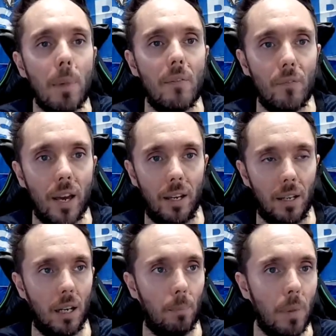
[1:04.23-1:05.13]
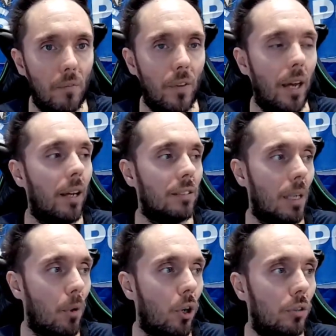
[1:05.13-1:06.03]
ben venga, ben venga,
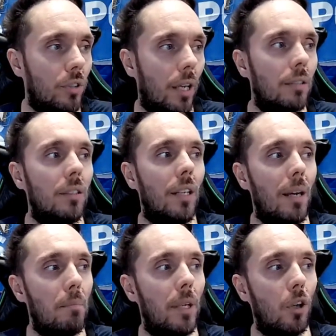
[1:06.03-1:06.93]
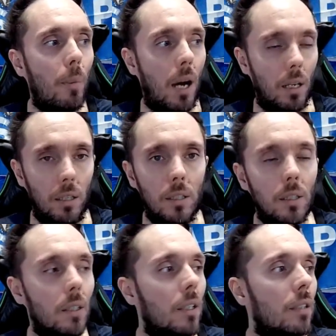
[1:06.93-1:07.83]
siamo contenti e meno male.
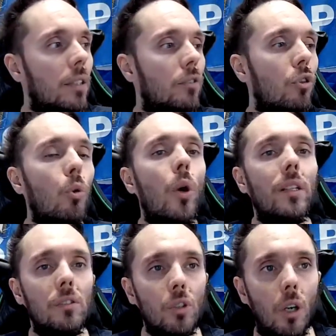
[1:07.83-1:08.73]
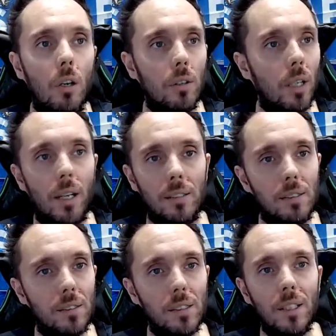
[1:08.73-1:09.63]
Detto questo,
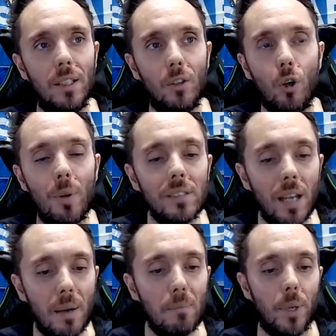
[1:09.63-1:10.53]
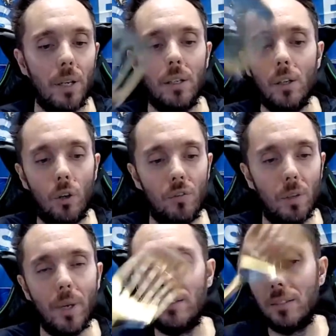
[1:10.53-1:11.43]
ragazzi, come sempre,
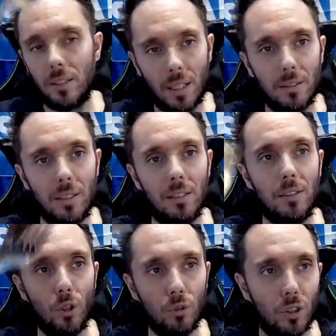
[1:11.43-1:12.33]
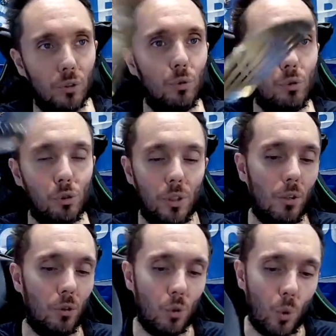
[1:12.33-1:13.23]
ovviamente tanti altri contenuti
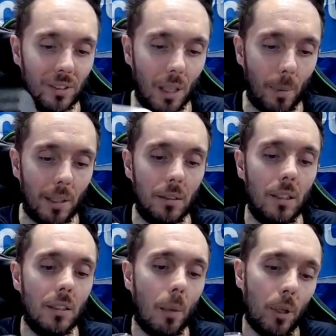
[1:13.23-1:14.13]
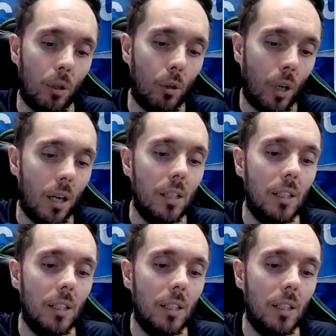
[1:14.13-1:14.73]
usciranno su questa partita, per ora